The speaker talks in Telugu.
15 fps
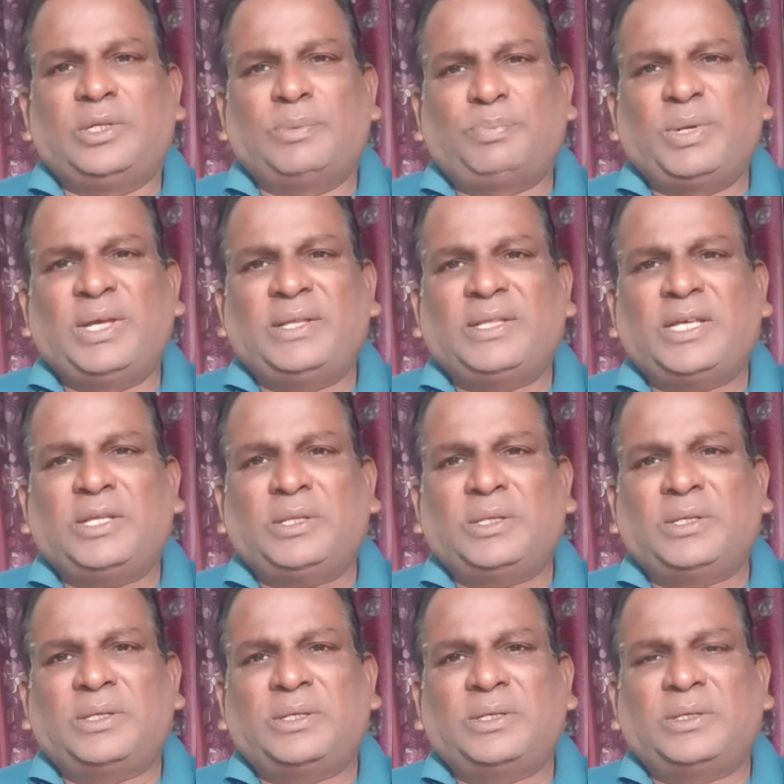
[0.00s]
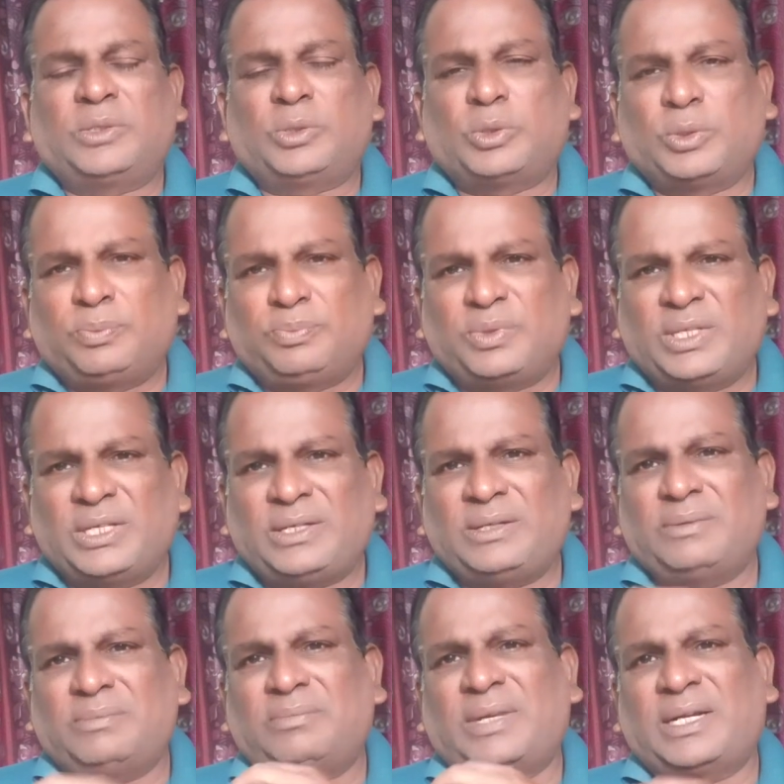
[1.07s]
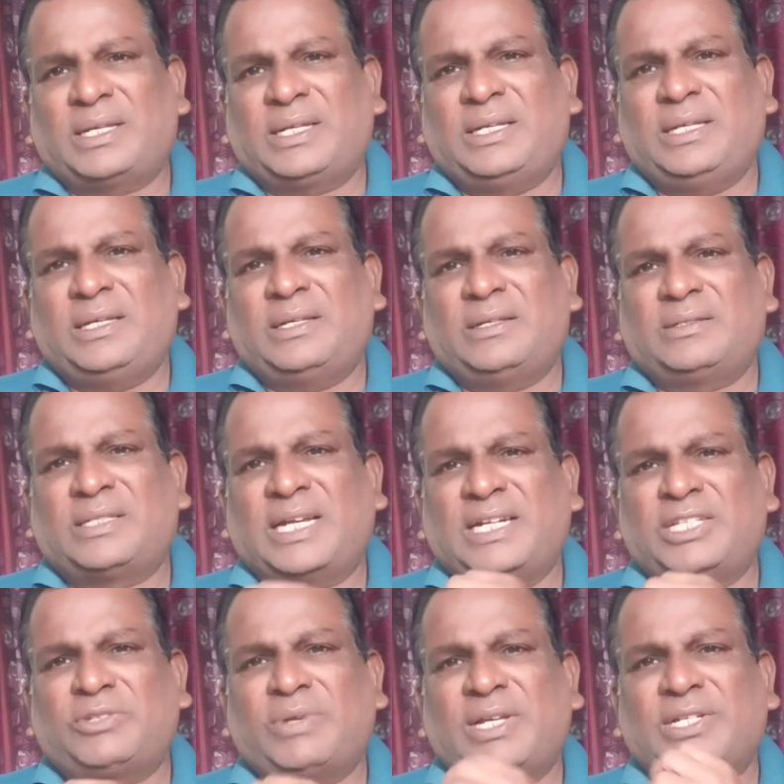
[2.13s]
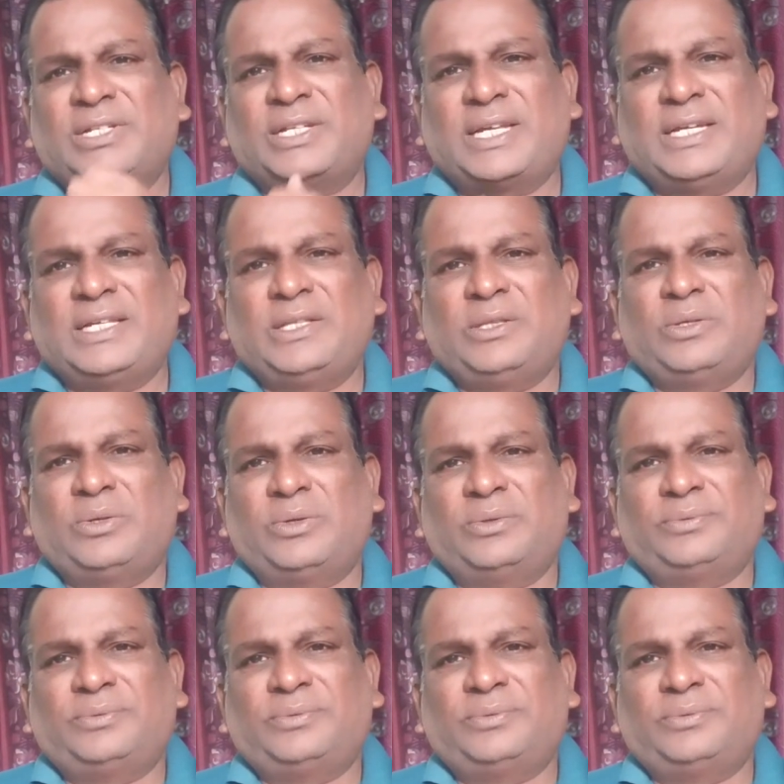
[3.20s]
ఎప్పుడైతే తృప్తి మనకి సాటిస్ఫాక్షన్ కలిగిందో